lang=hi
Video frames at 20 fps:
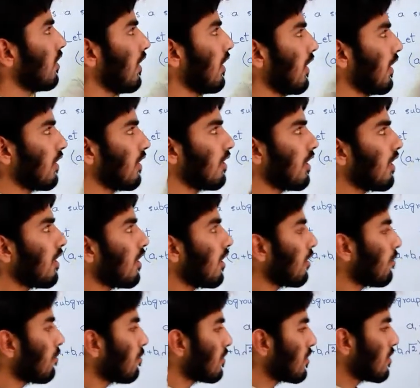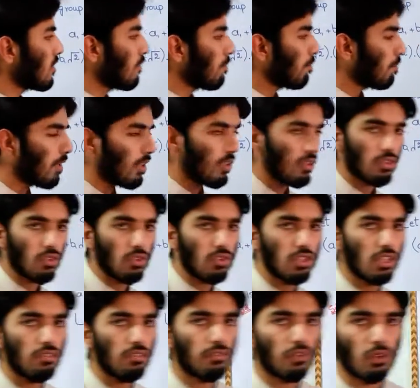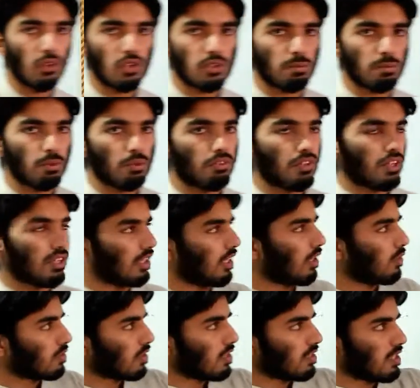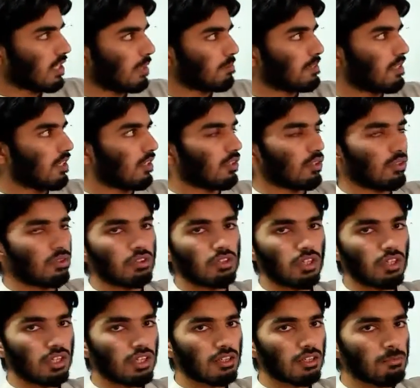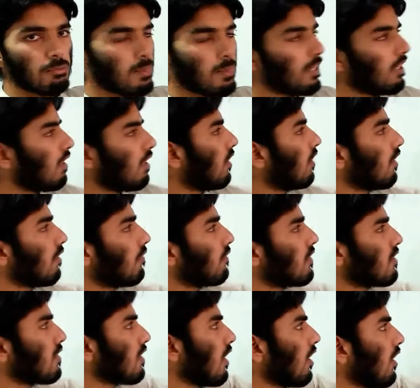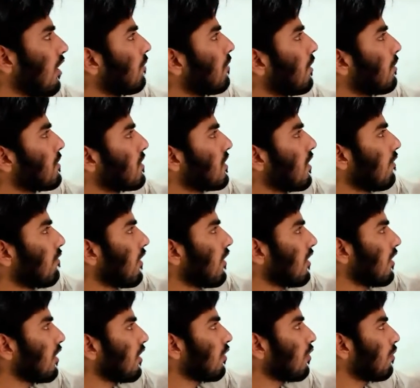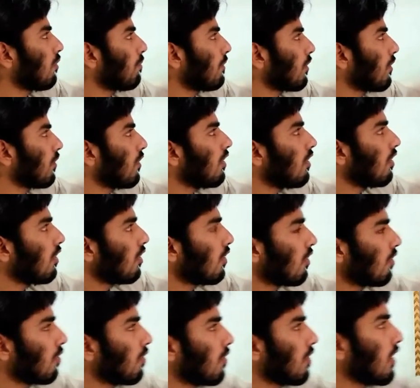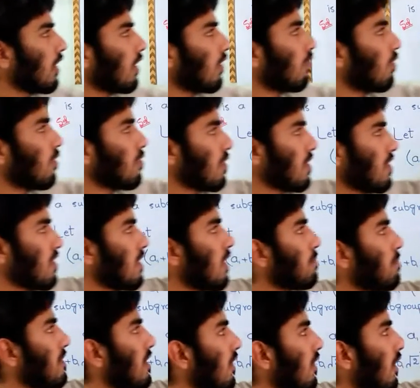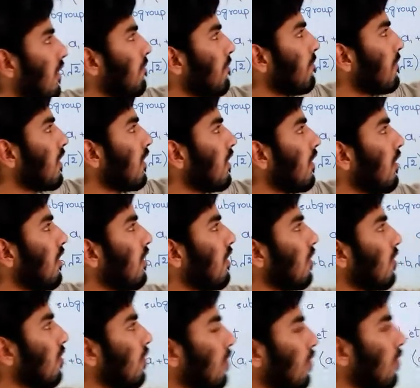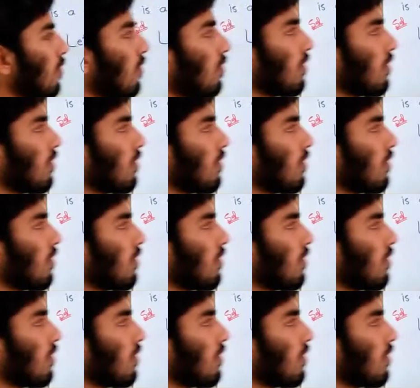ठीक है देन हम सिंपली इसको सिर्फ क्लोज प्रूव करना है उसके सबसेट को ठीक है अगर फ़र्ज़ कर लें हमारे पास ये फाइनाइट ग्रुप है कोई और ये कोई इसका सबसेट है तो